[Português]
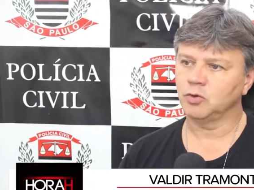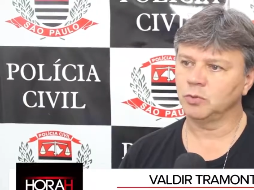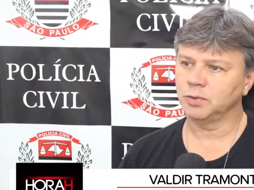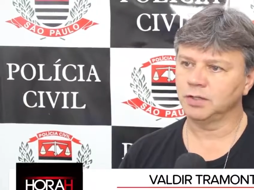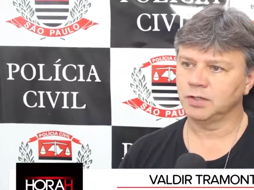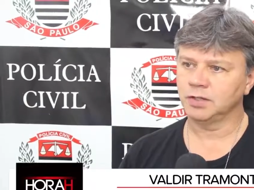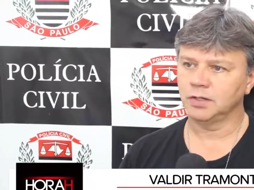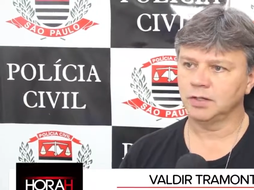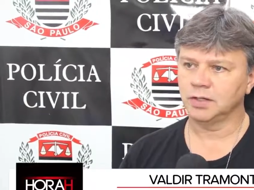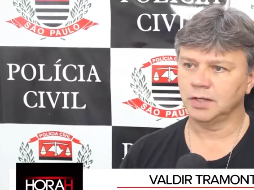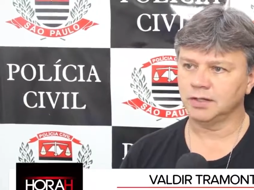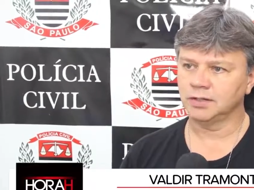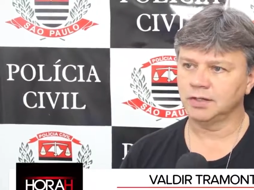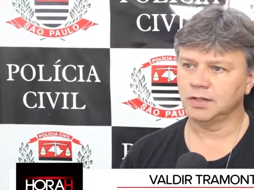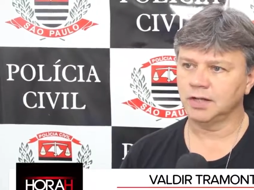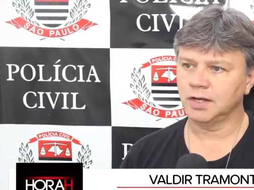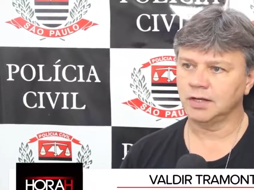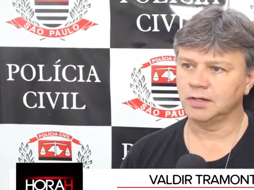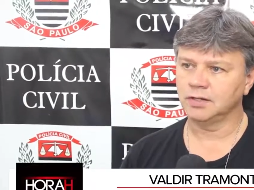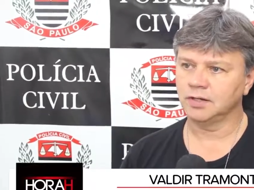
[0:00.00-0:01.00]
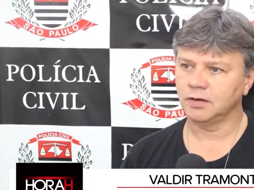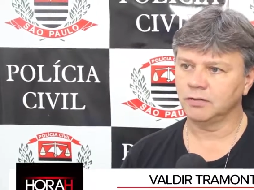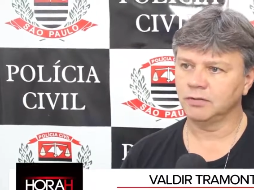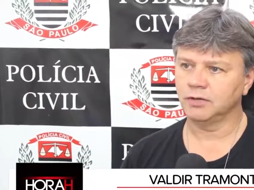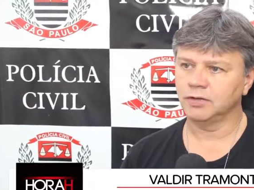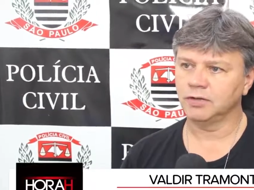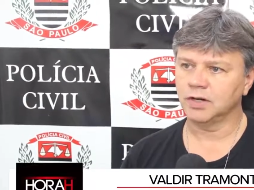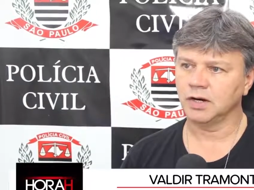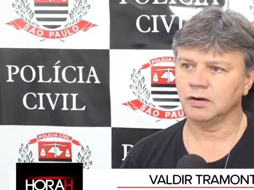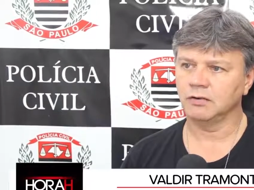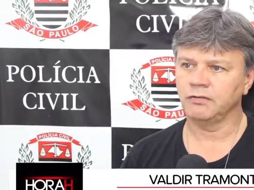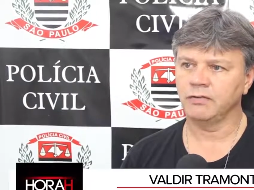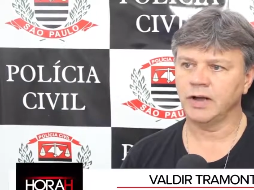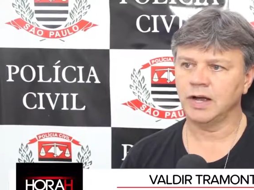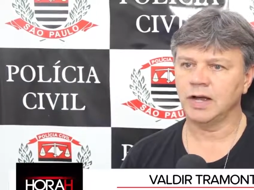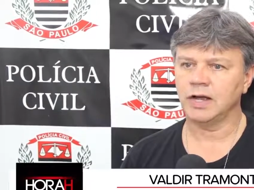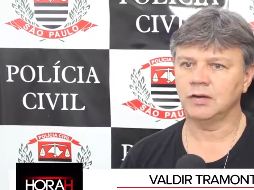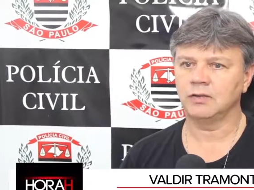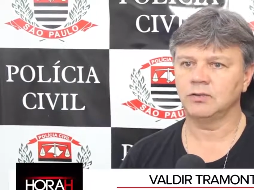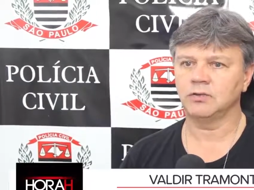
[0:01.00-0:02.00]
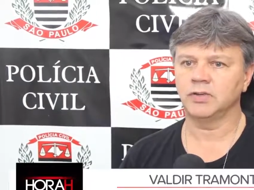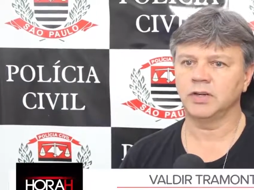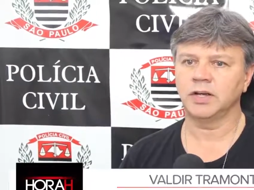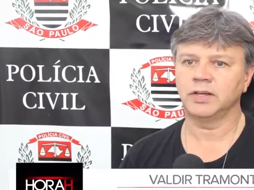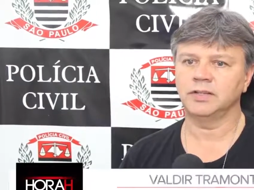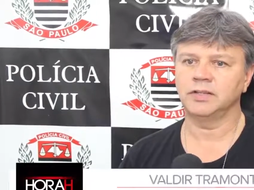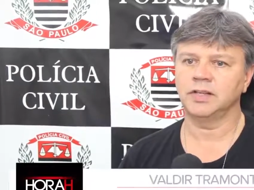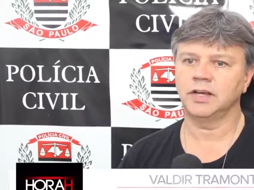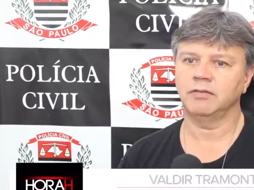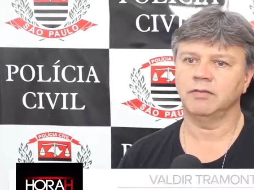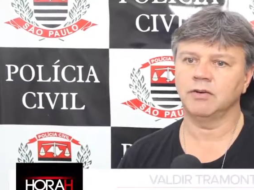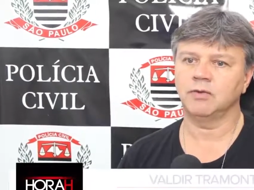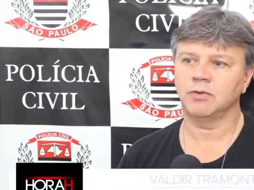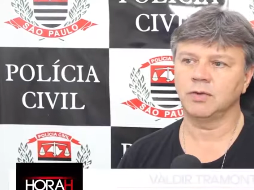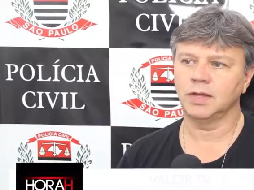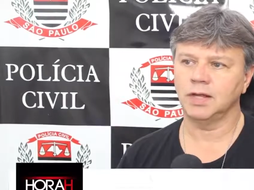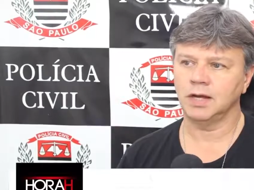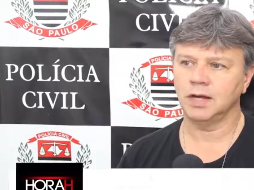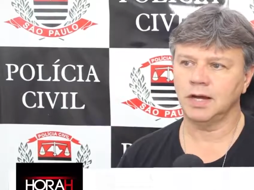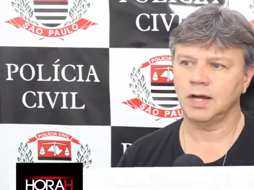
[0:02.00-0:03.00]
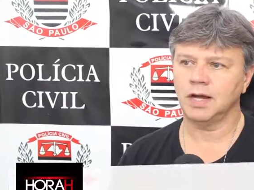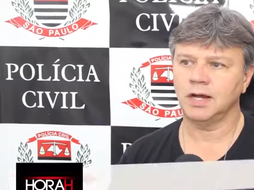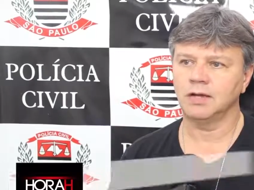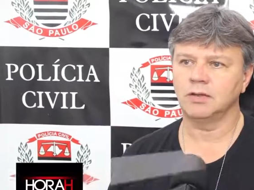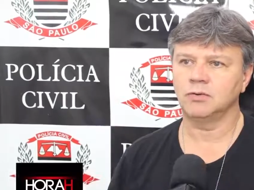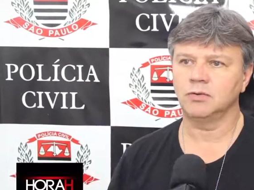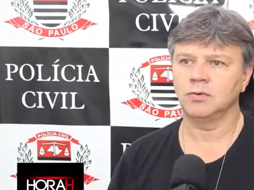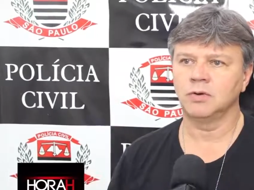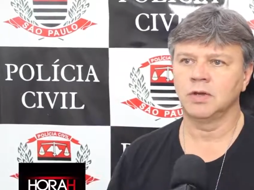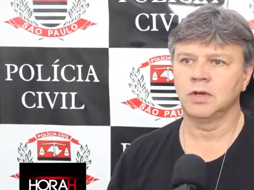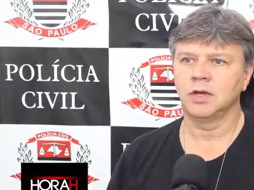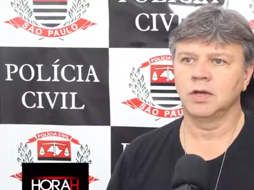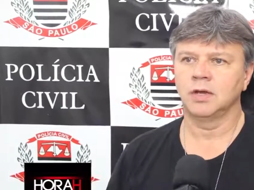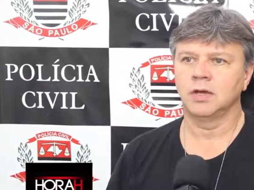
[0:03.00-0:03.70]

de homicídio na cidade de Alva de Carvalho, já estava condenado,